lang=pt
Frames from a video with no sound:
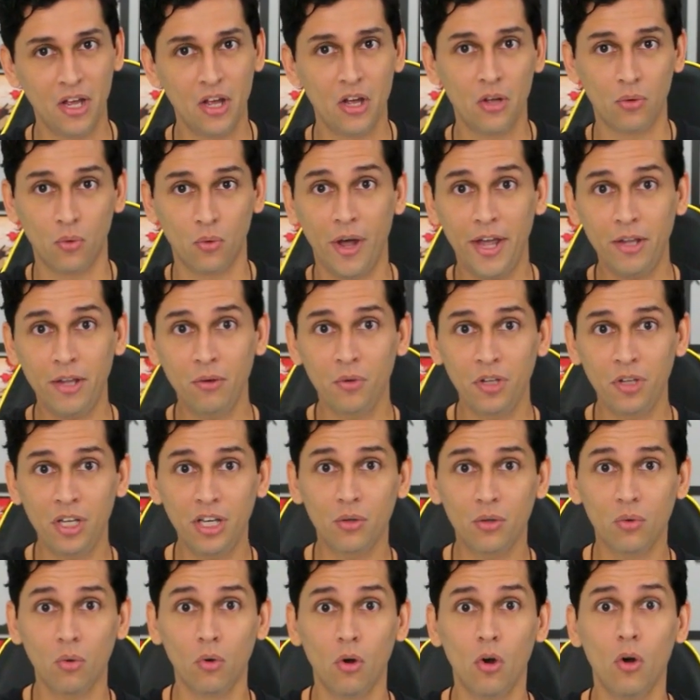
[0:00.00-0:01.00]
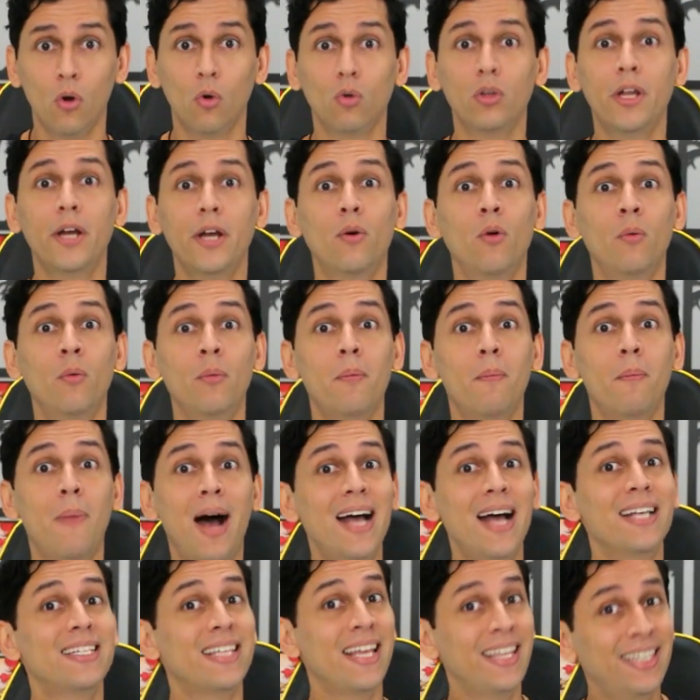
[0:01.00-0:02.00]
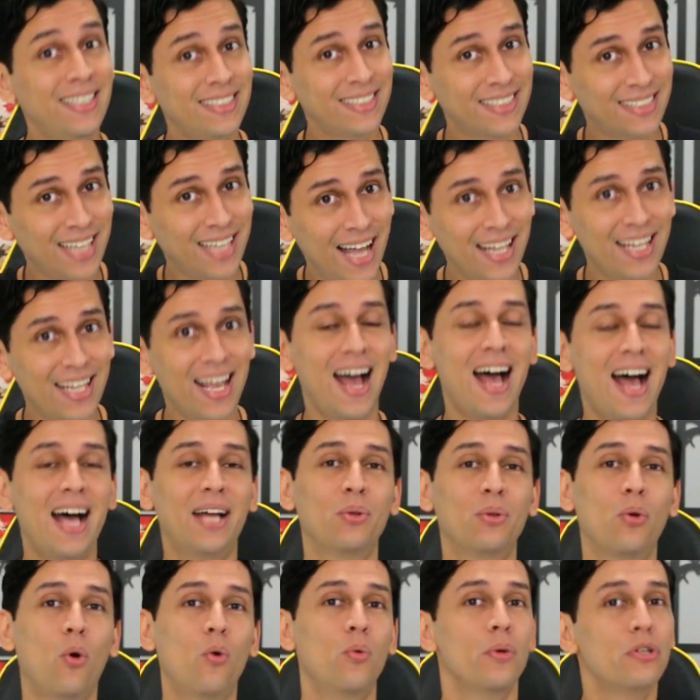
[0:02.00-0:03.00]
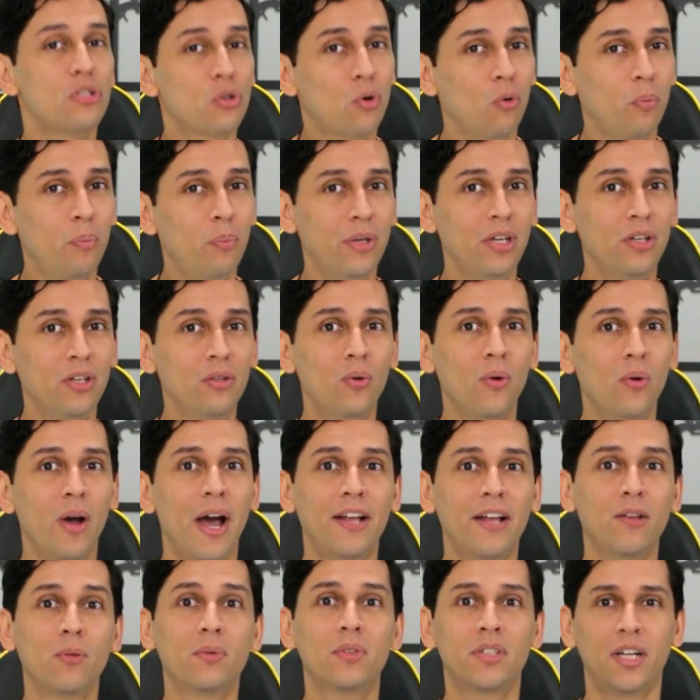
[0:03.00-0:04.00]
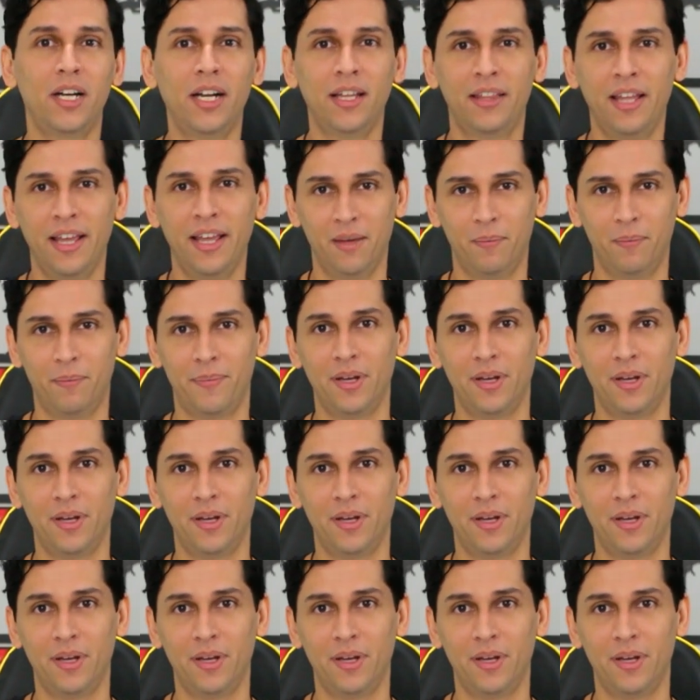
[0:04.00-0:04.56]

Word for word: No Reino Unido, o legume mais entalhado ou esculpido era o ternê,